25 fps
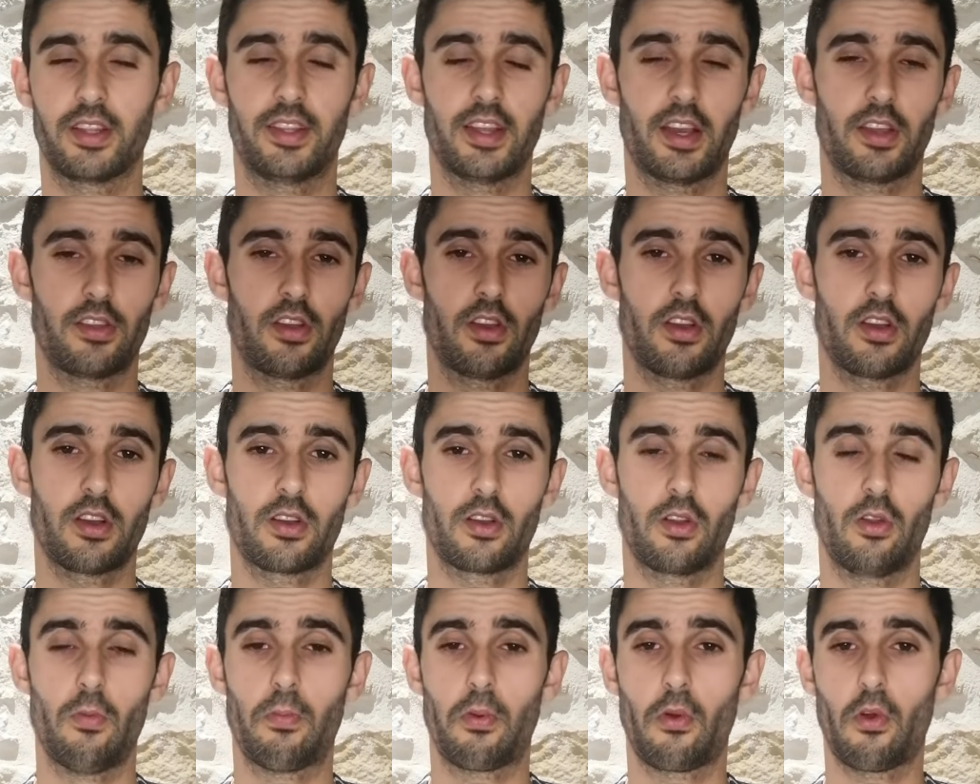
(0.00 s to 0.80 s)
Et
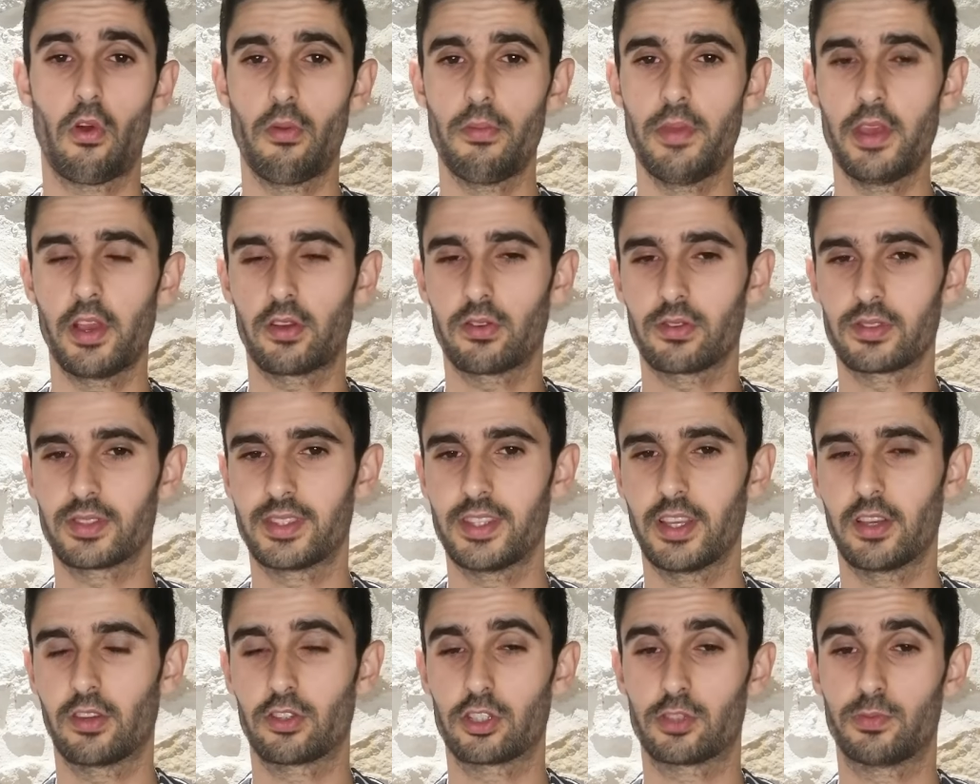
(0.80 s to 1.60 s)
d'ailleurs, le premier
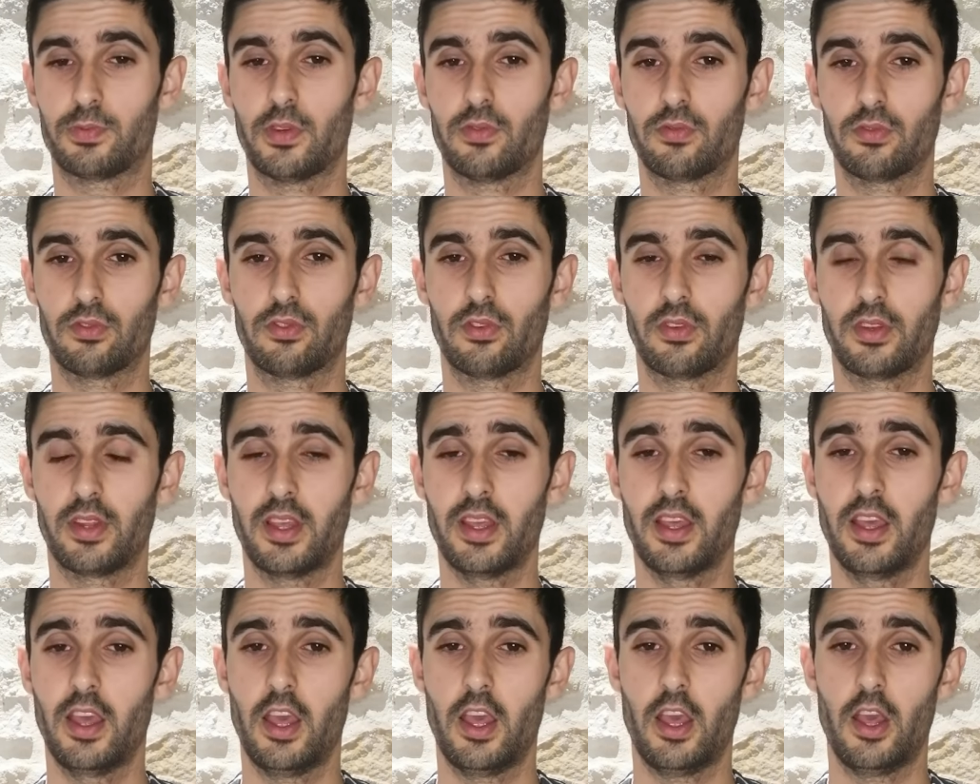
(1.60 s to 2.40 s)
conseil que je peux vous
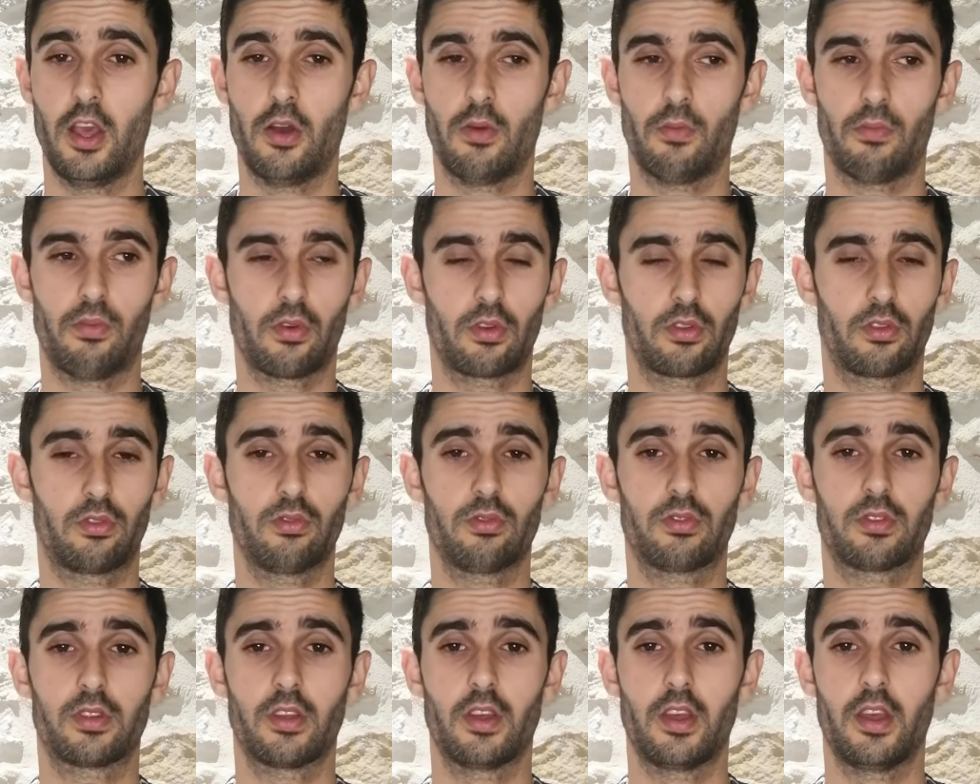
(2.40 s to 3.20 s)
donner pour
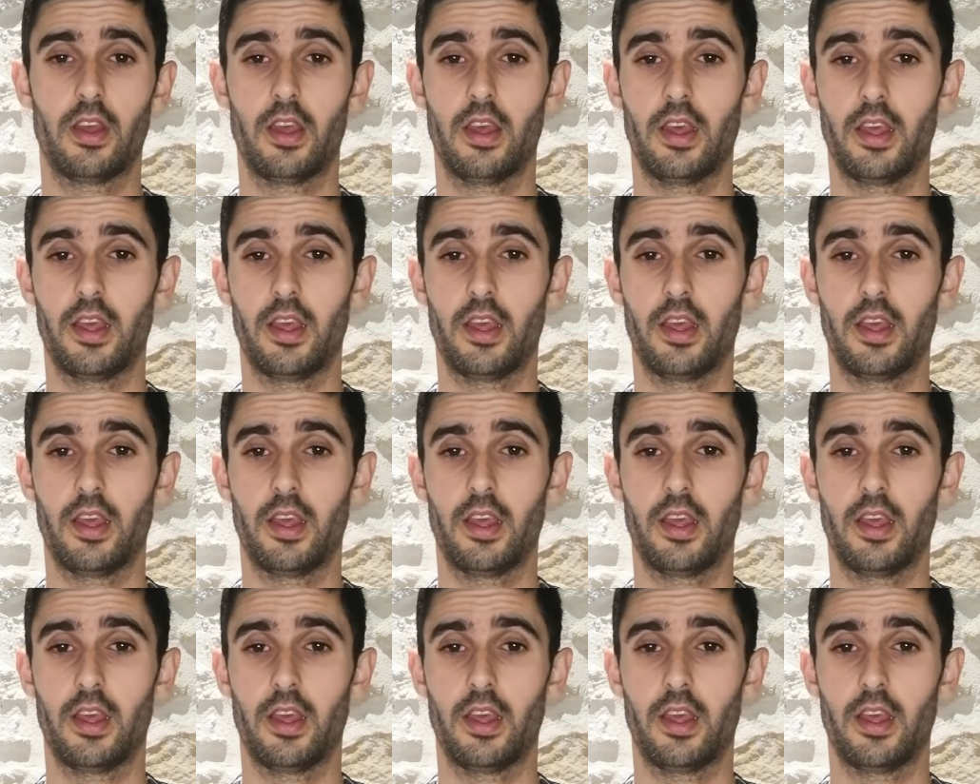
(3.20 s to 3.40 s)
toutes